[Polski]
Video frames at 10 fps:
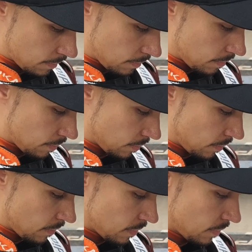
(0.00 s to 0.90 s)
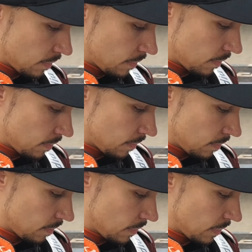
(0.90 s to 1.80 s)
chyba wygrać, tak to wygląda na
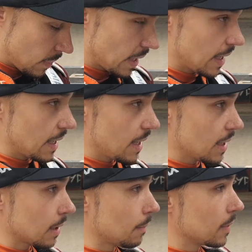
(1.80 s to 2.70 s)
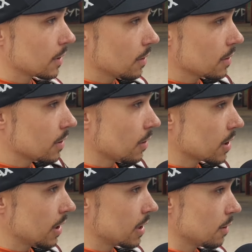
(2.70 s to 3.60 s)
dzisiaj. Eee, tam, to, to,
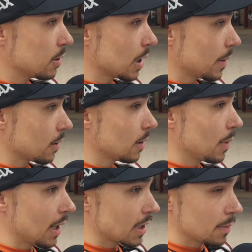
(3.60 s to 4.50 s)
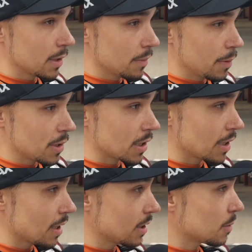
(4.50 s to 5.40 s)
że jedzie u siebie to chyba raczej będzie mi
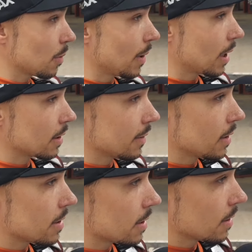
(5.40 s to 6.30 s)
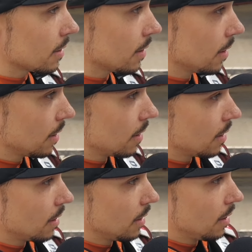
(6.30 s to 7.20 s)
przeszkadzać niż pomagać, więc... Y,
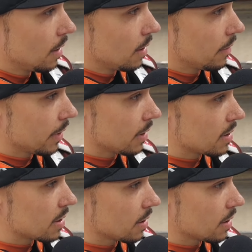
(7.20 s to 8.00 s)
więc